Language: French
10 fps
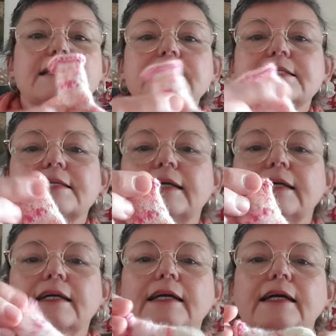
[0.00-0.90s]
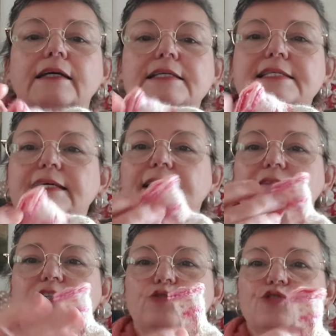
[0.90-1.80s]
C'est celle
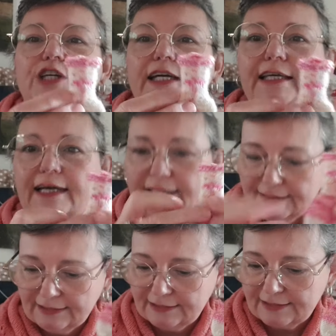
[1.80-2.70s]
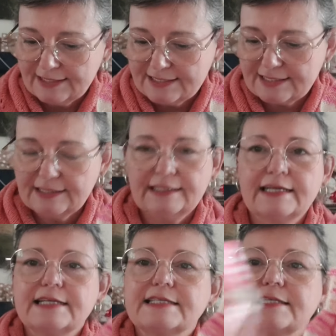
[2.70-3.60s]
avec du jacquard et
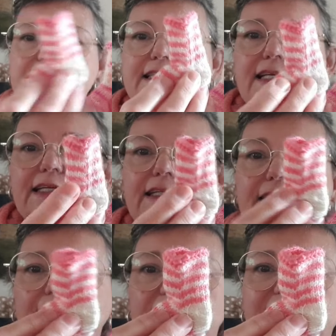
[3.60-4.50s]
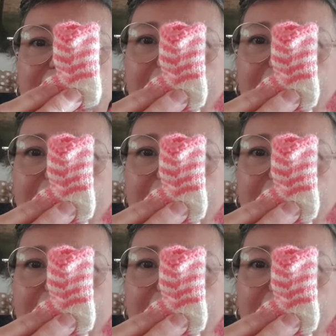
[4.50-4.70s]
celle-là, c'est celle avec des